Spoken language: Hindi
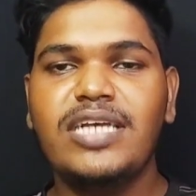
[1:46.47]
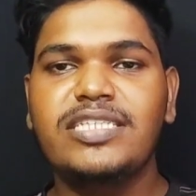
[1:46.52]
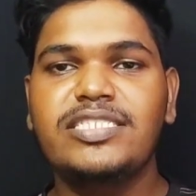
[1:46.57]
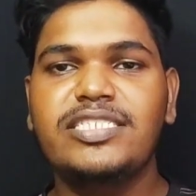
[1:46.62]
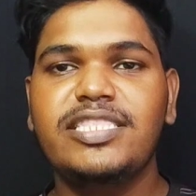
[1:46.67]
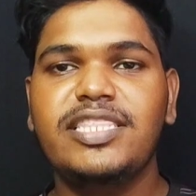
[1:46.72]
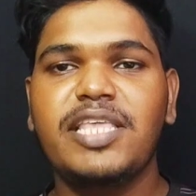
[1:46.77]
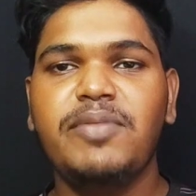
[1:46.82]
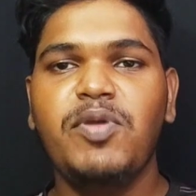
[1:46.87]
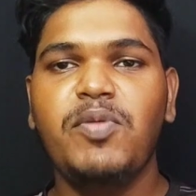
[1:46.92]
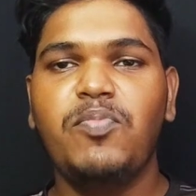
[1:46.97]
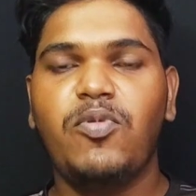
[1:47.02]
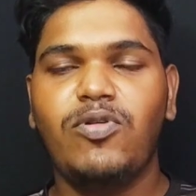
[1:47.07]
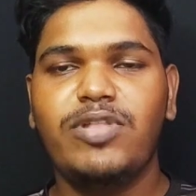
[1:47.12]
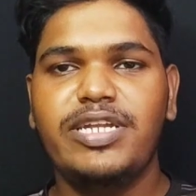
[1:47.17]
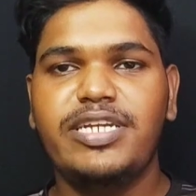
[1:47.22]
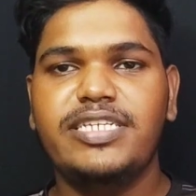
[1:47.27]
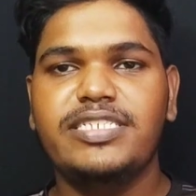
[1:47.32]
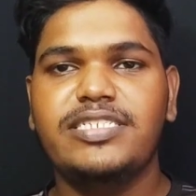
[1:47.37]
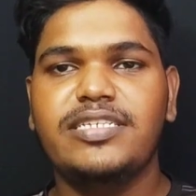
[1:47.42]
जितने भी
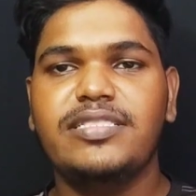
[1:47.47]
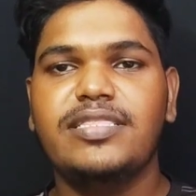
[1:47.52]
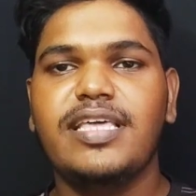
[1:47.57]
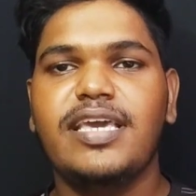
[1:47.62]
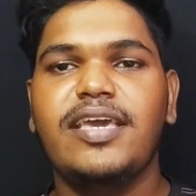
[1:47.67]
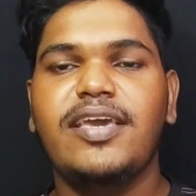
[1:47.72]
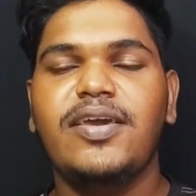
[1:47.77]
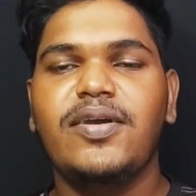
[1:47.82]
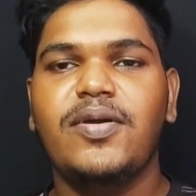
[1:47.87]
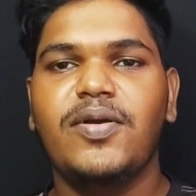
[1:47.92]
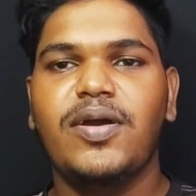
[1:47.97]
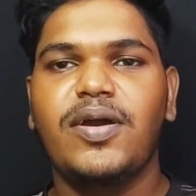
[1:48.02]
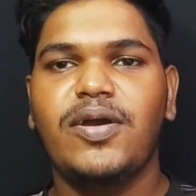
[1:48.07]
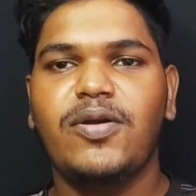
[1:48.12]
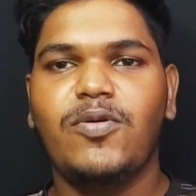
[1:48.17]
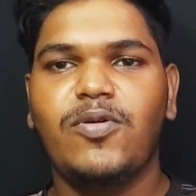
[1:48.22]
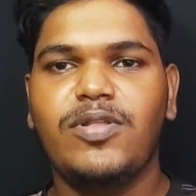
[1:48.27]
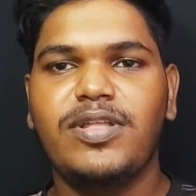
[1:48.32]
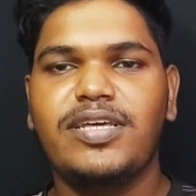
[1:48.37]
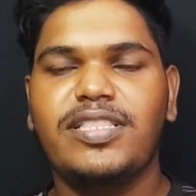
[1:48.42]
पॉलिटिशियन थे
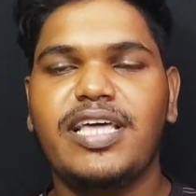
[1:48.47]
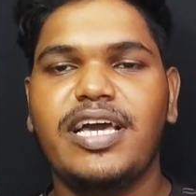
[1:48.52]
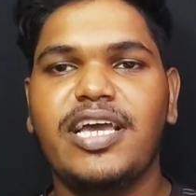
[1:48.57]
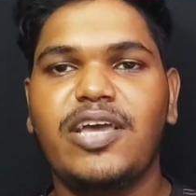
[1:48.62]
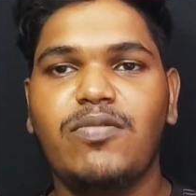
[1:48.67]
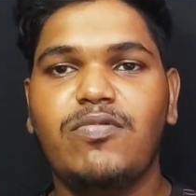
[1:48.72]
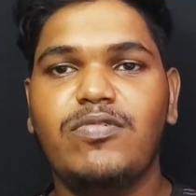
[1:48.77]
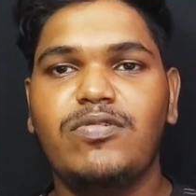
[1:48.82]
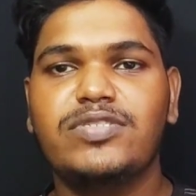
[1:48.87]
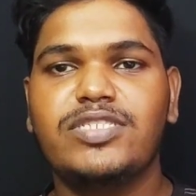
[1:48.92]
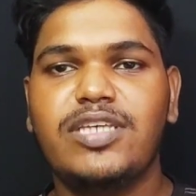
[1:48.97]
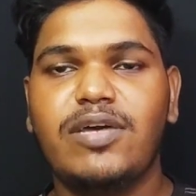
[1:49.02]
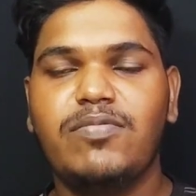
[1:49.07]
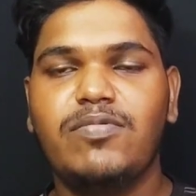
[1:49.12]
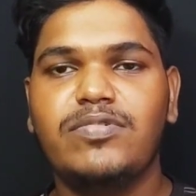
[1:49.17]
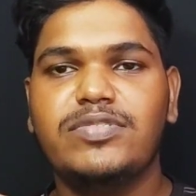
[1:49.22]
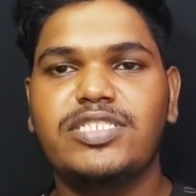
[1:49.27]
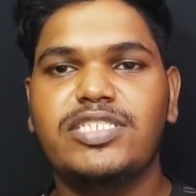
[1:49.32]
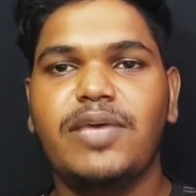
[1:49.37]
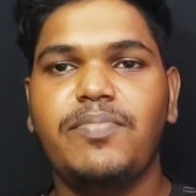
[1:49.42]
कोलकाता के वो
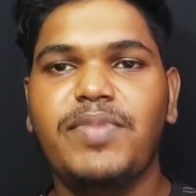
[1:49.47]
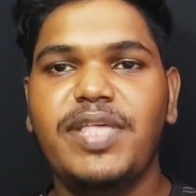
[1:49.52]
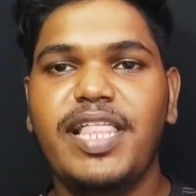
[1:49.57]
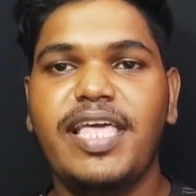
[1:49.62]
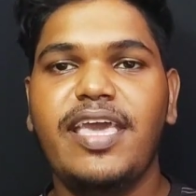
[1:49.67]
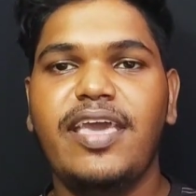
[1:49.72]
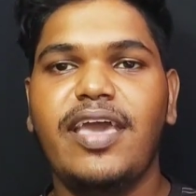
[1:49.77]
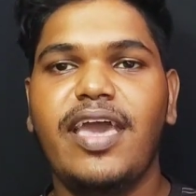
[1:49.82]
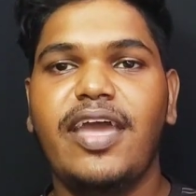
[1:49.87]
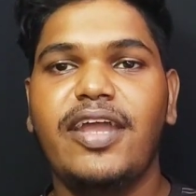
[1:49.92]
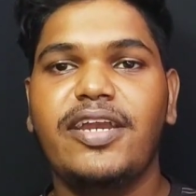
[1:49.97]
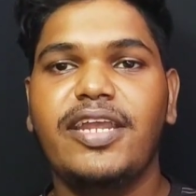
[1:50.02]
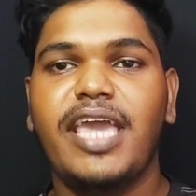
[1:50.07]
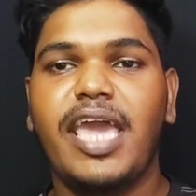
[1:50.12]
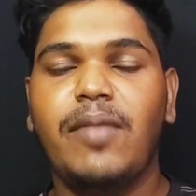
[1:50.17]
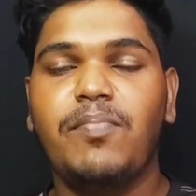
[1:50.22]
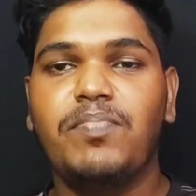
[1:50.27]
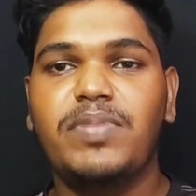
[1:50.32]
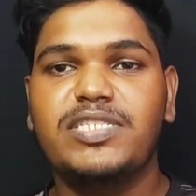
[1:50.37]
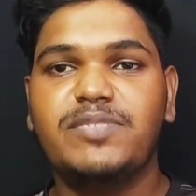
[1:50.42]
सब उनसे मिले एंड
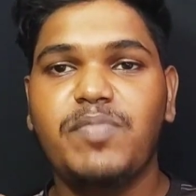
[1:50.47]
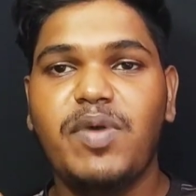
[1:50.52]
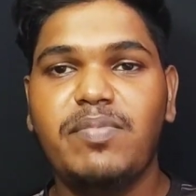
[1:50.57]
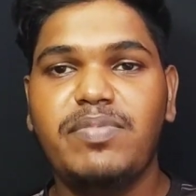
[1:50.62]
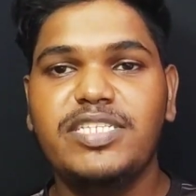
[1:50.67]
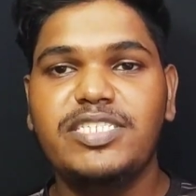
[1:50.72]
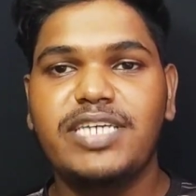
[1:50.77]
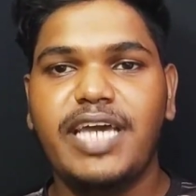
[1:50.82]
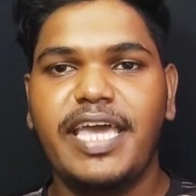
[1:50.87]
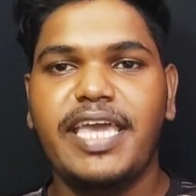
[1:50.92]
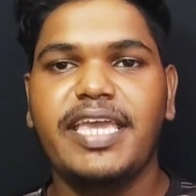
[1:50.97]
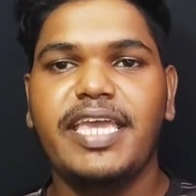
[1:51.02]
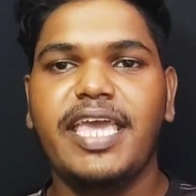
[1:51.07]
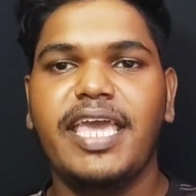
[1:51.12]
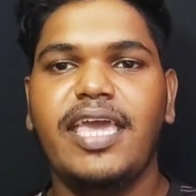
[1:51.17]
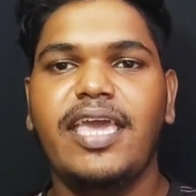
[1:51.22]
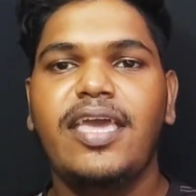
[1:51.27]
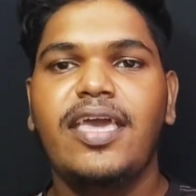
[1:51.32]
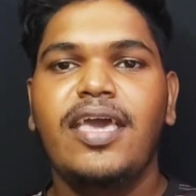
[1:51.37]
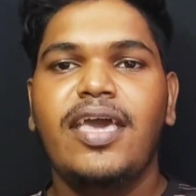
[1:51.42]
कैंपस में भी
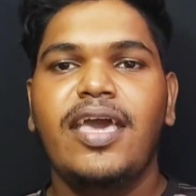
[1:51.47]
जाएंगे